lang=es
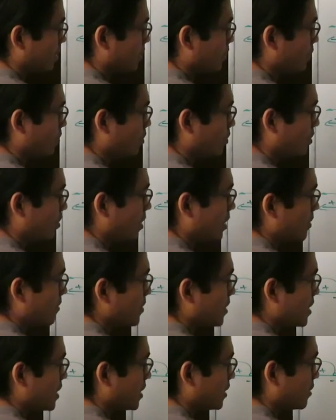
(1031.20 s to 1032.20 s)
de 1
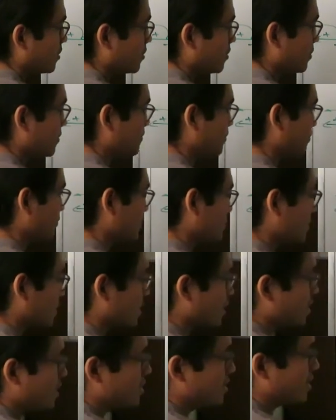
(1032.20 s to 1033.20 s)
abierto.
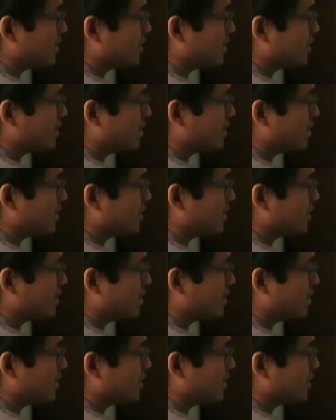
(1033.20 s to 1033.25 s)
Y